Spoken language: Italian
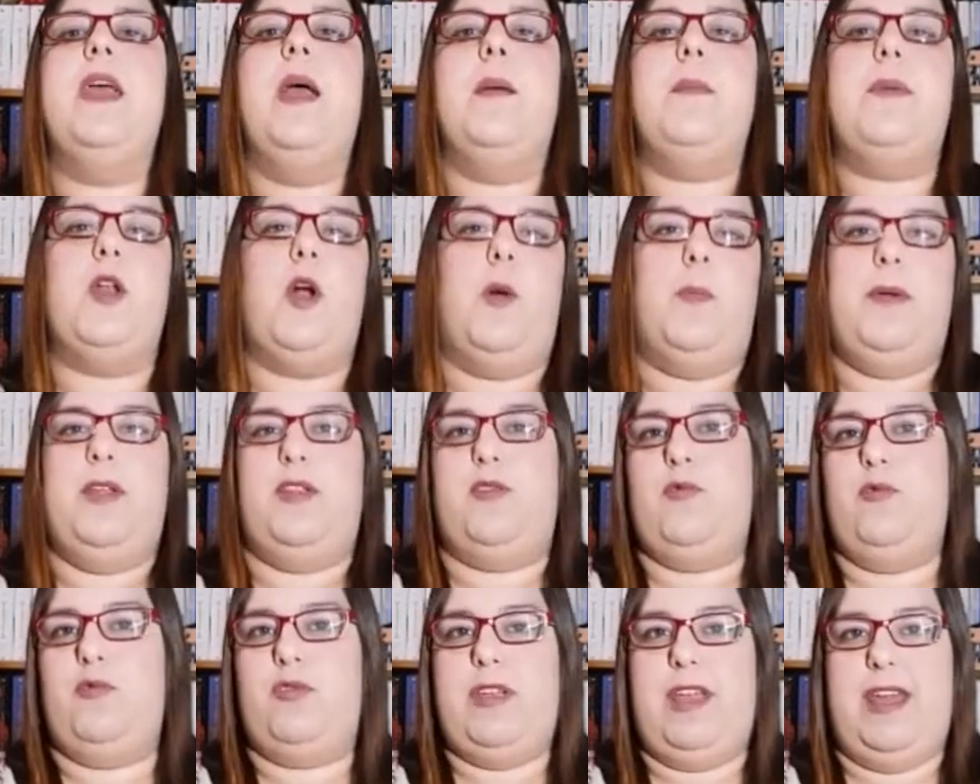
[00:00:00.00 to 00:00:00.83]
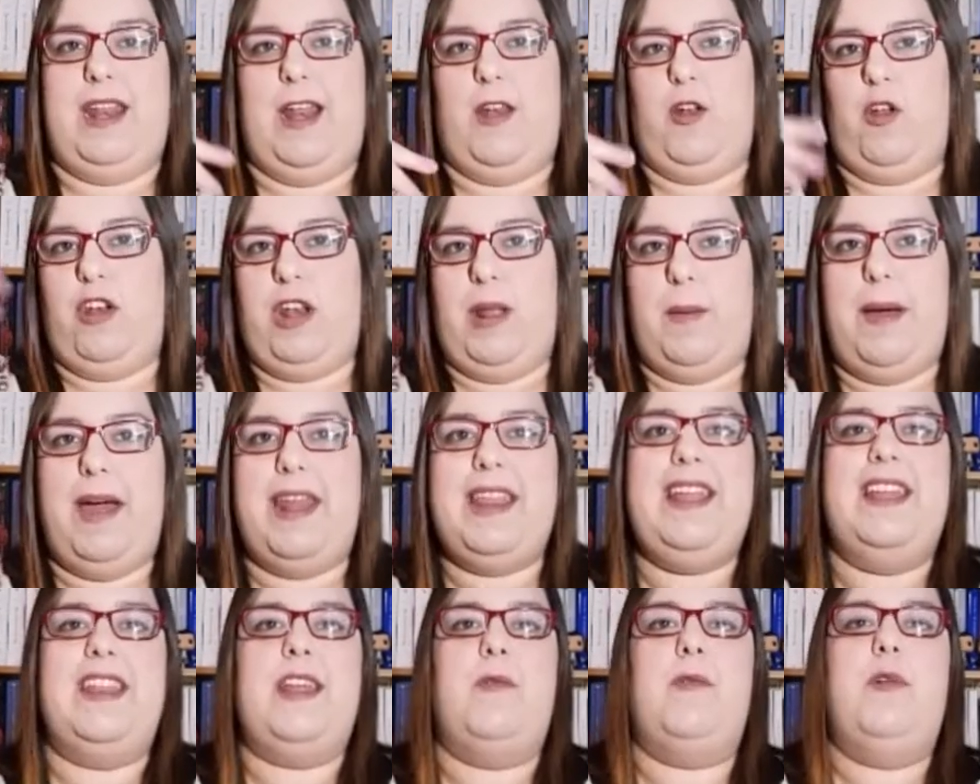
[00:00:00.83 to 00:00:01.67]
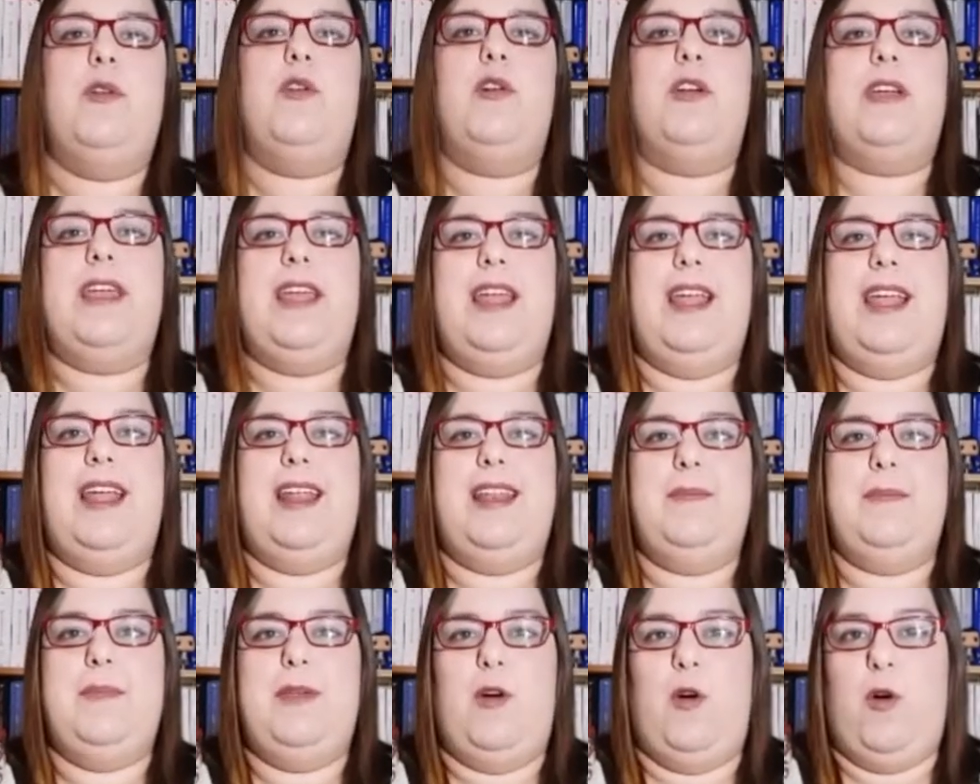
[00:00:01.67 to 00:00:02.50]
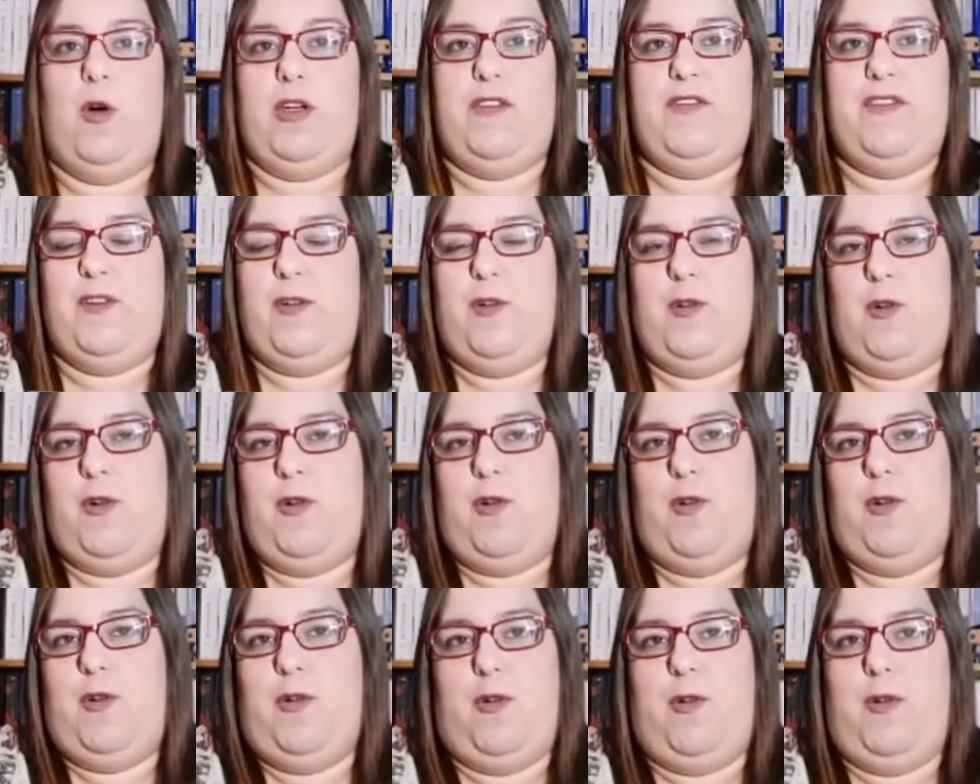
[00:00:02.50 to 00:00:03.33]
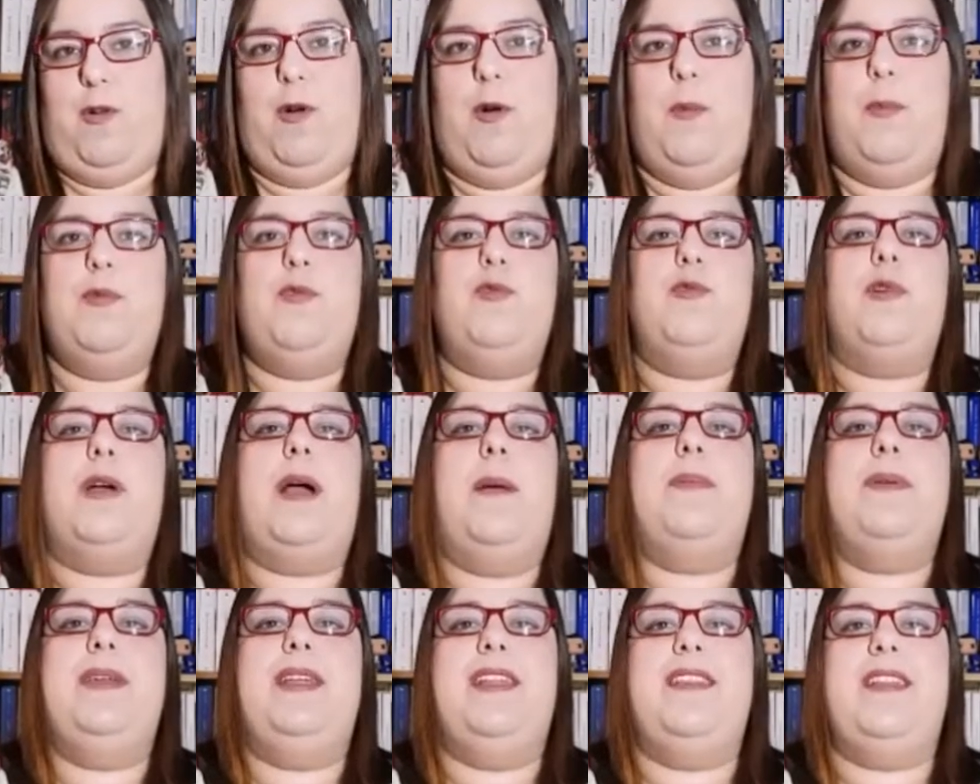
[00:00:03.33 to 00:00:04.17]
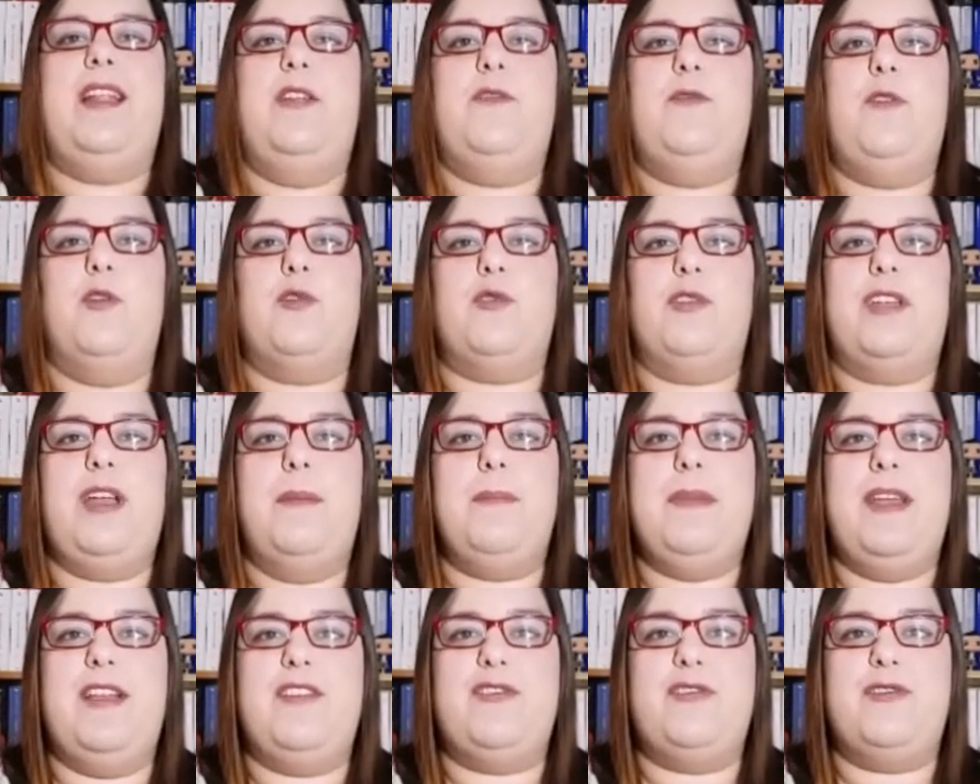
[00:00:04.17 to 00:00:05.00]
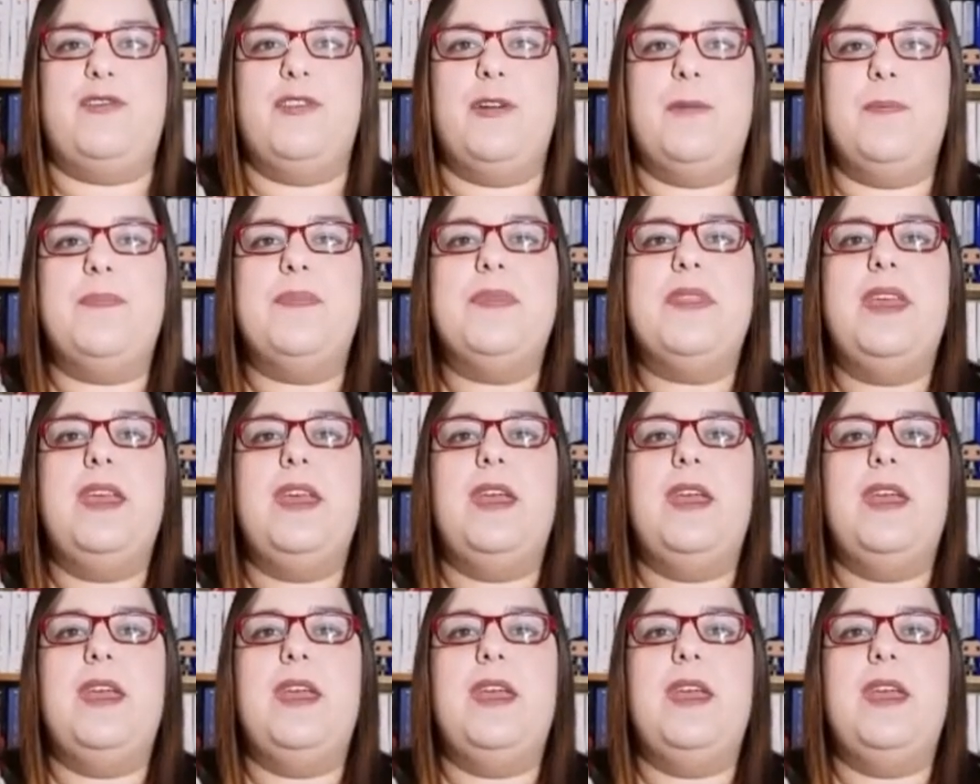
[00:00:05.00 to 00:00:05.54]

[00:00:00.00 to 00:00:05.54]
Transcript: però per tutti era nonna Maria, da quello che ho, ho, ho potuto capire dalle foto che ha messo.